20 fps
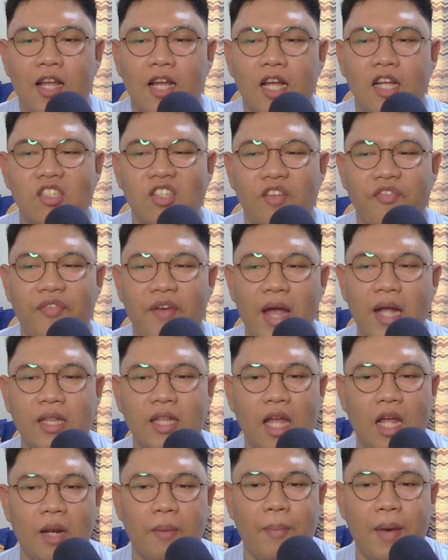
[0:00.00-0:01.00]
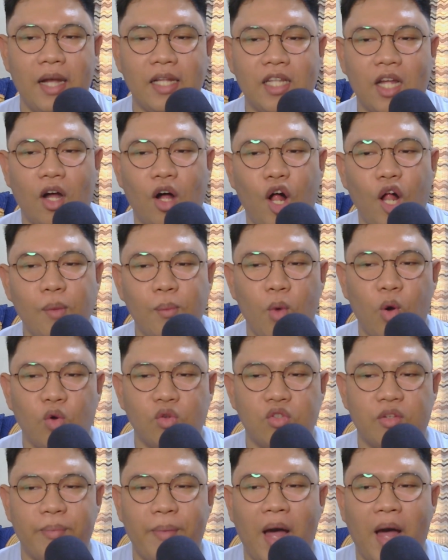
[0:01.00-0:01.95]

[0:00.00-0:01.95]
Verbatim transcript: is affected by the almost